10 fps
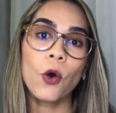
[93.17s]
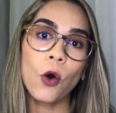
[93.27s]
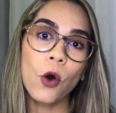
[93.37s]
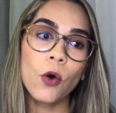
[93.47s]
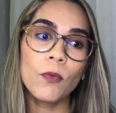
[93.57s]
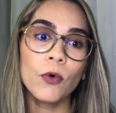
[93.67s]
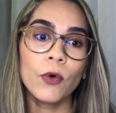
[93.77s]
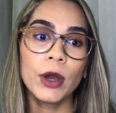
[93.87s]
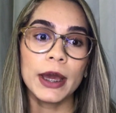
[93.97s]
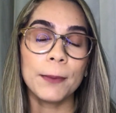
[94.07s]

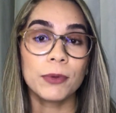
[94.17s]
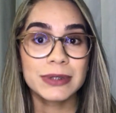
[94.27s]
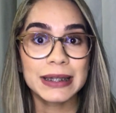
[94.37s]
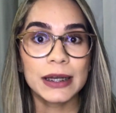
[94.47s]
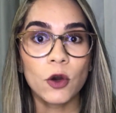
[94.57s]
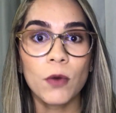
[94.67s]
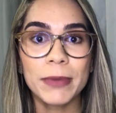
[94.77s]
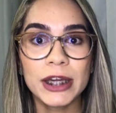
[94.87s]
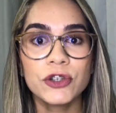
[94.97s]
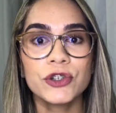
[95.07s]
como é,
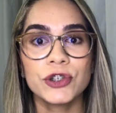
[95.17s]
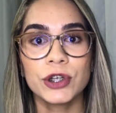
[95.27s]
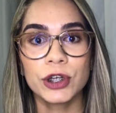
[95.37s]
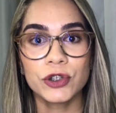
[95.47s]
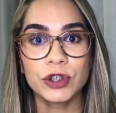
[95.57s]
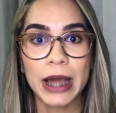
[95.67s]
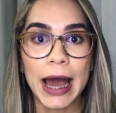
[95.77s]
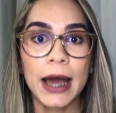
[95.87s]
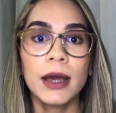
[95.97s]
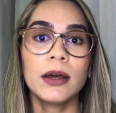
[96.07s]
posteriormente
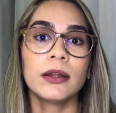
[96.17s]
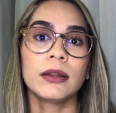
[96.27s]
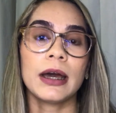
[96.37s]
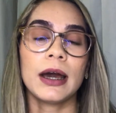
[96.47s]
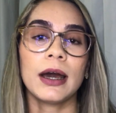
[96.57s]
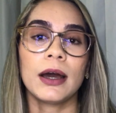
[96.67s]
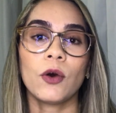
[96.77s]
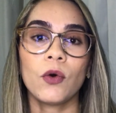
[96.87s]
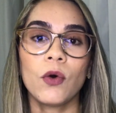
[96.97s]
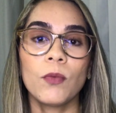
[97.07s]
já na,
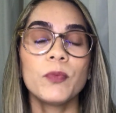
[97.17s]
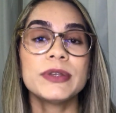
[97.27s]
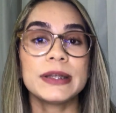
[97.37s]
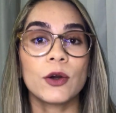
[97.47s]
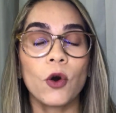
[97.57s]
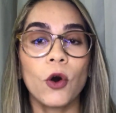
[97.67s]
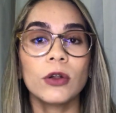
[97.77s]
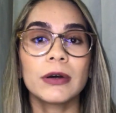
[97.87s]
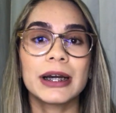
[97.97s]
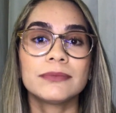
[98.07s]
como
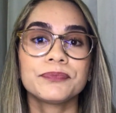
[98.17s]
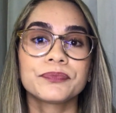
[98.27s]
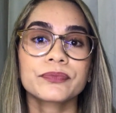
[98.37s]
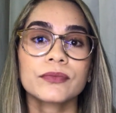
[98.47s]
psicóloga,